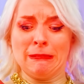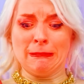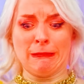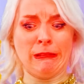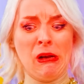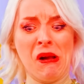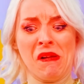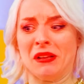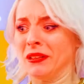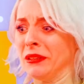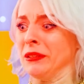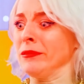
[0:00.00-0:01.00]
रहा है
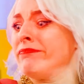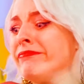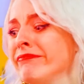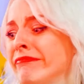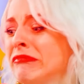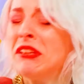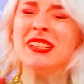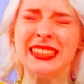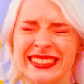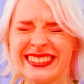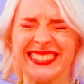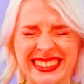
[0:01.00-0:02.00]
वेंडी यहाँ
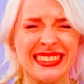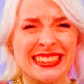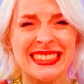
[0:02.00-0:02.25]
जल्दी आओ